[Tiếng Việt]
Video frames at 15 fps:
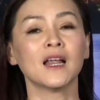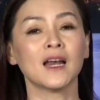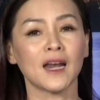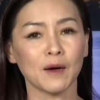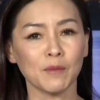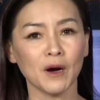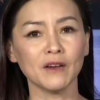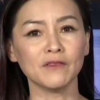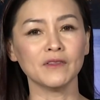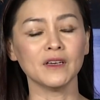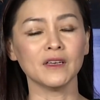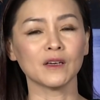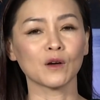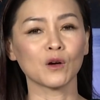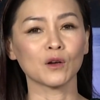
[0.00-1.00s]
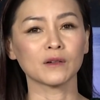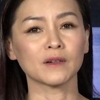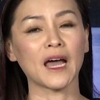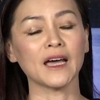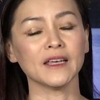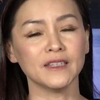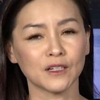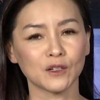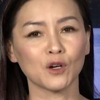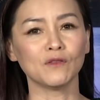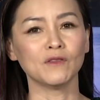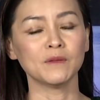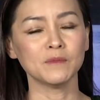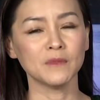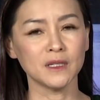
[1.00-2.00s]
là bởi vì đại dịch
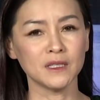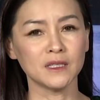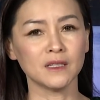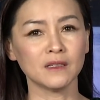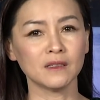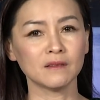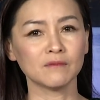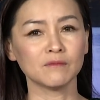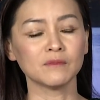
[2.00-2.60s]
Covid-19